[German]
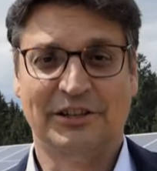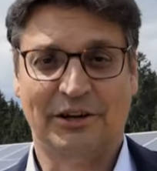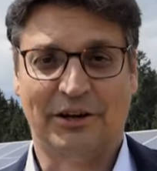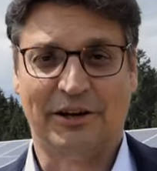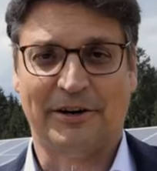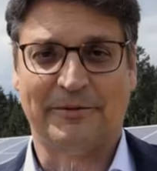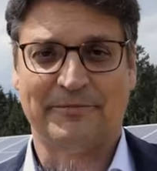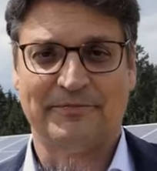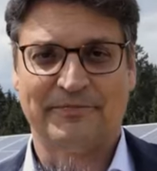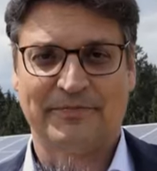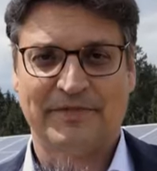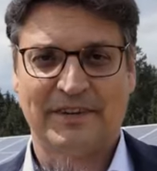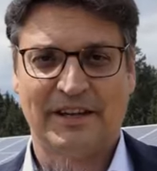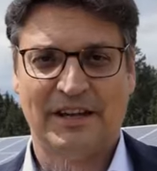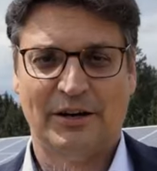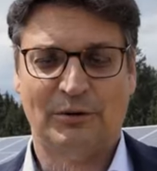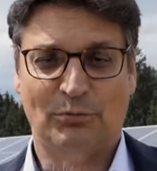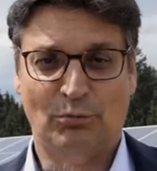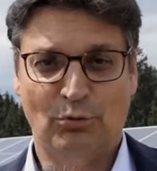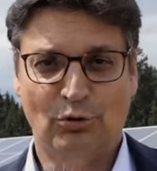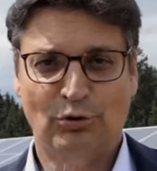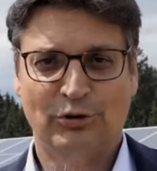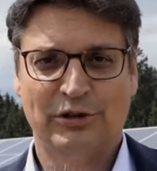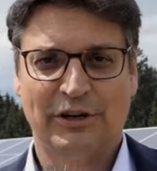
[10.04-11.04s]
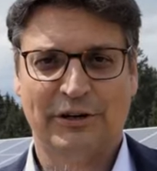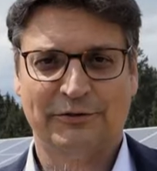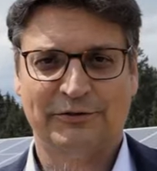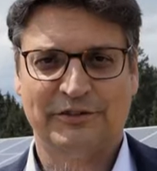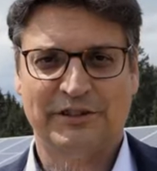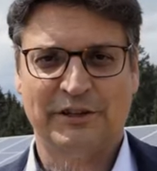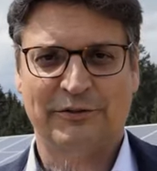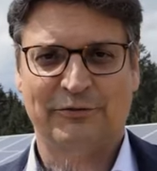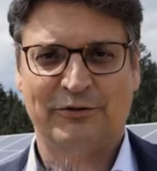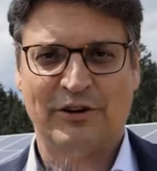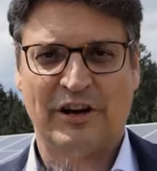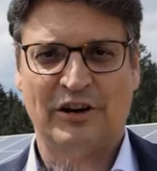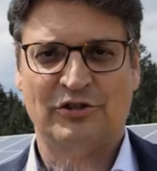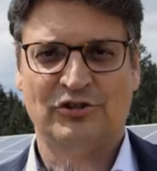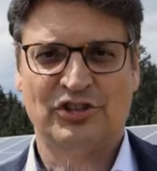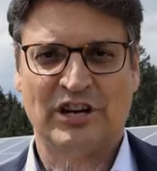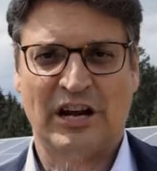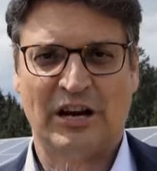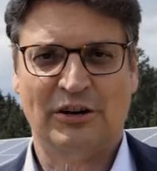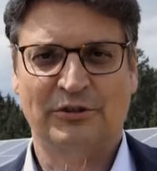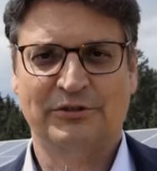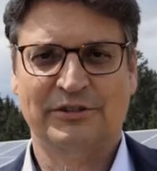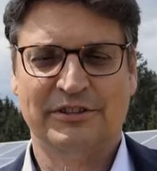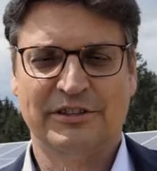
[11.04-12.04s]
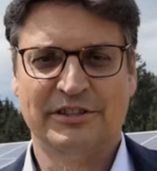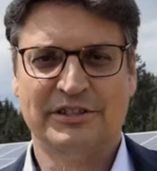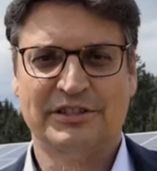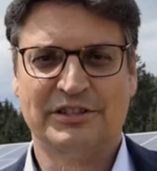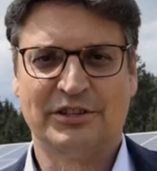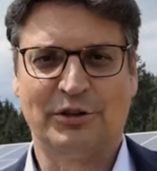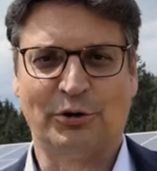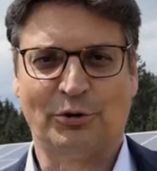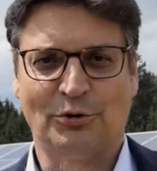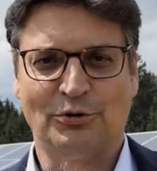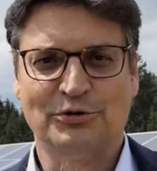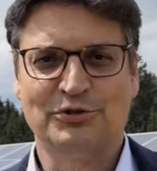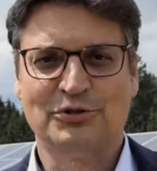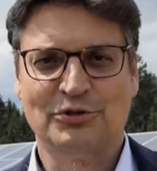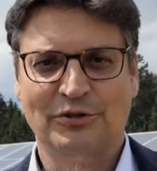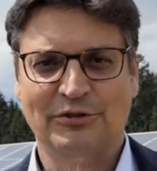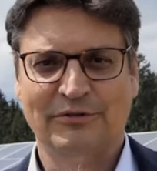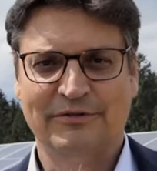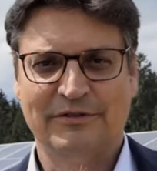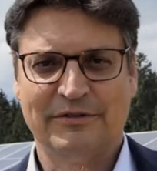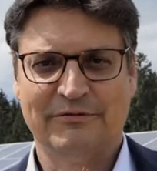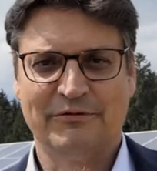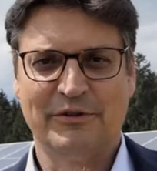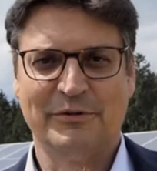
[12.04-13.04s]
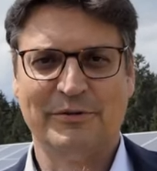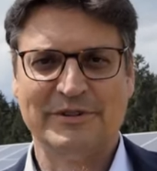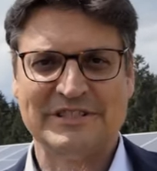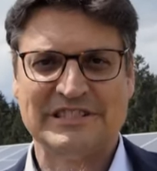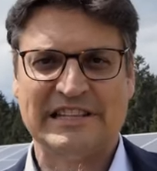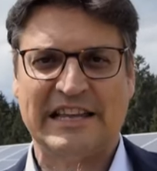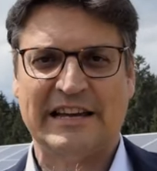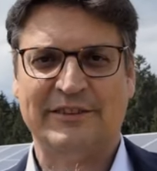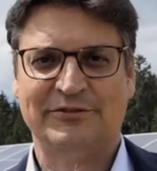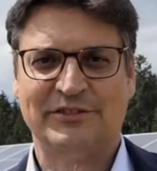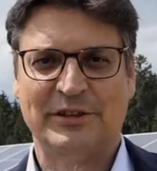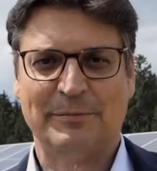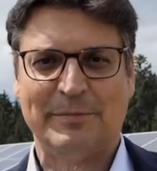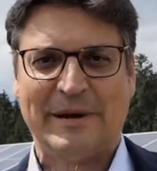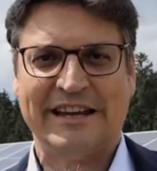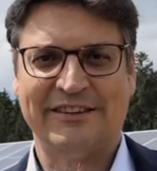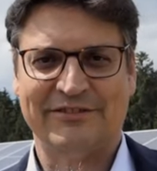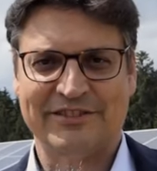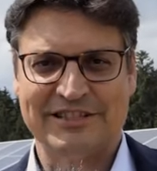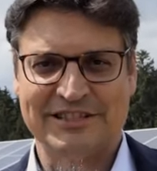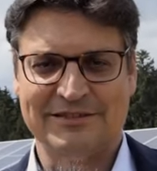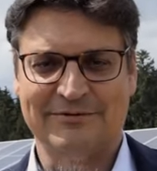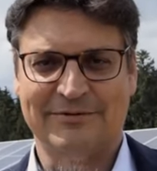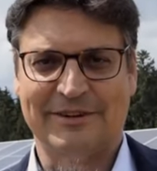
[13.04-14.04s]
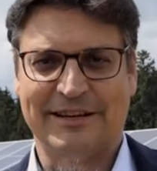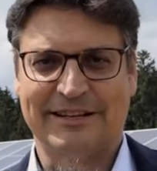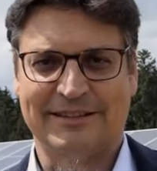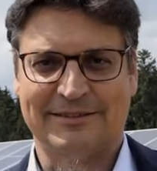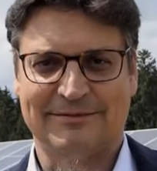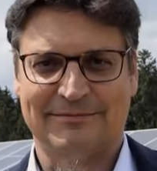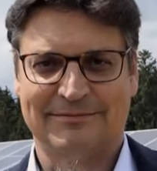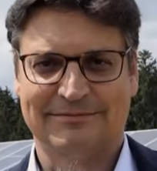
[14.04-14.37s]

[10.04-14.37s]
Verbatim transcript: ja, Mülldorf TV schauen ist gerade so, wie wenn es live dabei gewesen wären.